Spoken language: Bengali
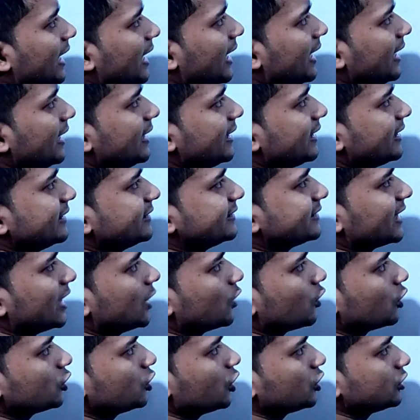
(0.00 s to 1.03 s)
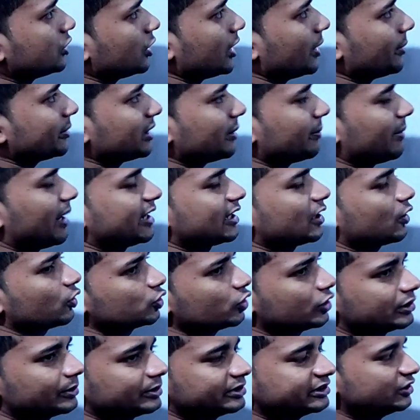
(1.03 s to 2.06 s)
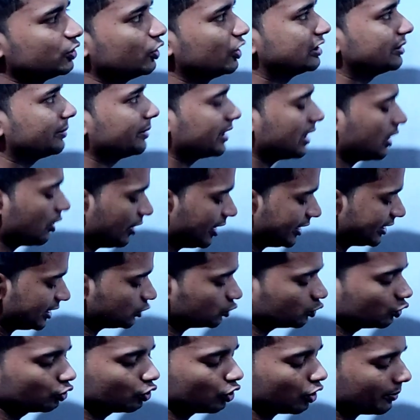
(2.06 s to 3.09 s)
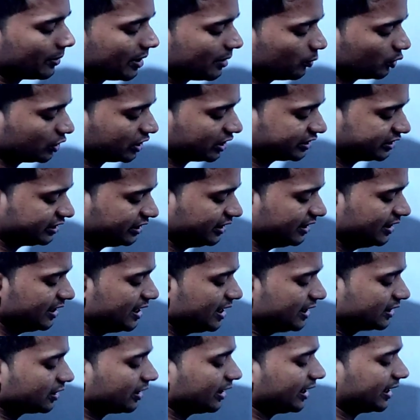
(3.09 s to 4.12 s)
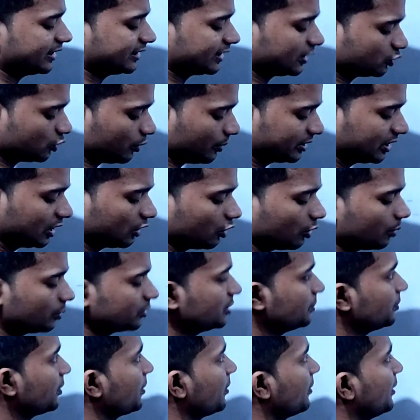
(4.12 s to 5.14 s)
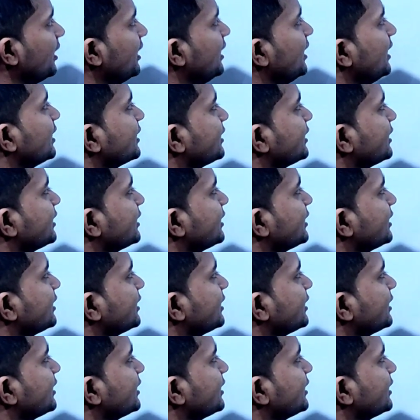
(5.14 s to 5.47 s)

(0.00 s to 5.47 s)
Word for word: কে ইজিক্যাল টু কত তাহলে আমাদের মানটা কত হয়ে যাবে জিরো যাবে কারণ একটা সুন্দর মান বসাচ্ছি তাহলে এখান থেকে সমাধান করবো সিম্পল হবে